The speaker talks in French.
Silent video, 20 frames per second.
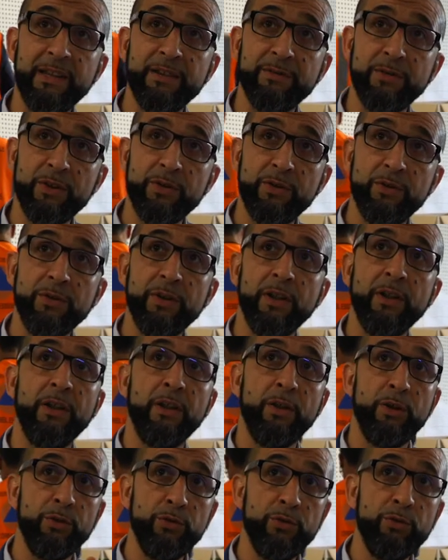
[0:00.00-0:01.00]
des voitures,
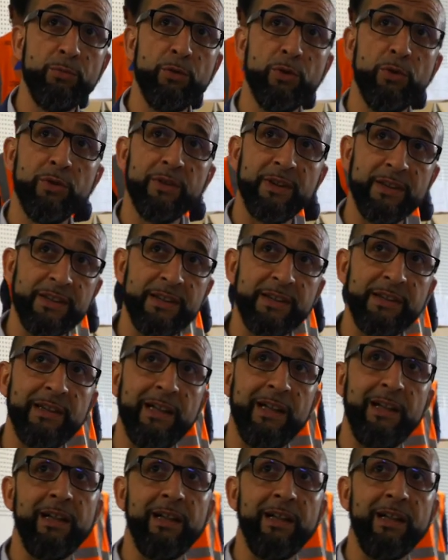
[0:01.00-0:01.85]
du monde, etc.